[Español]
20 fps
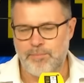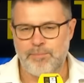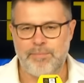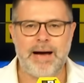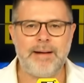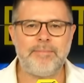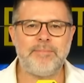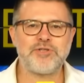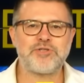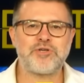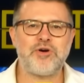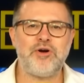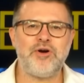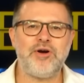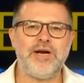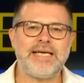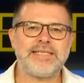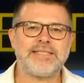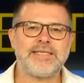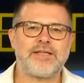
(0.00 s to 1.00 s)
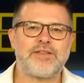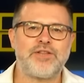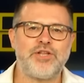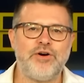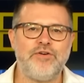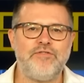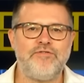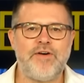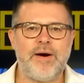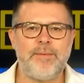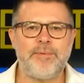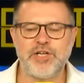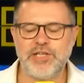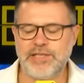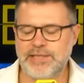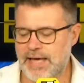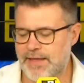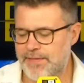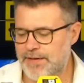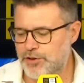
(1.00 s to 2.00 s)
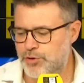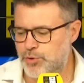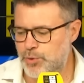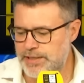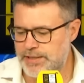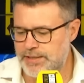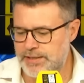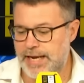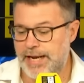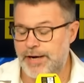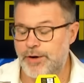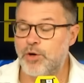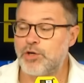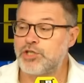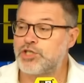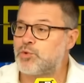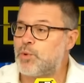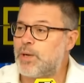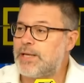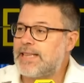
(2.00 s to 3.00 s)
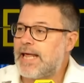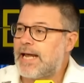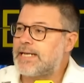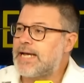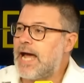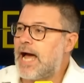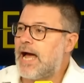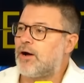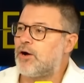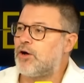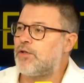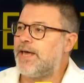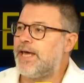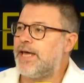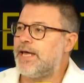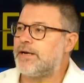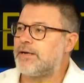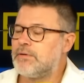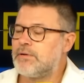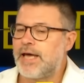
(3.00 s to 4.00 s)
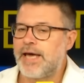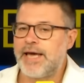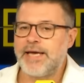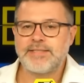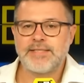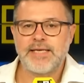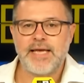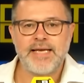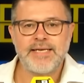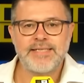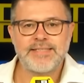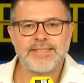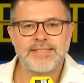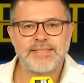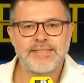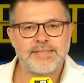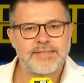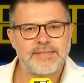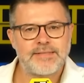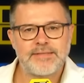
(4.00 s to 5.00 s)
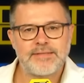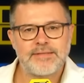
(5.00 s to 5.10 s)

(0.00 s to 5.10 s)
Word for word: Vamos con la sección favorita de Twitter, que no es Twitter ya, joder, que es ex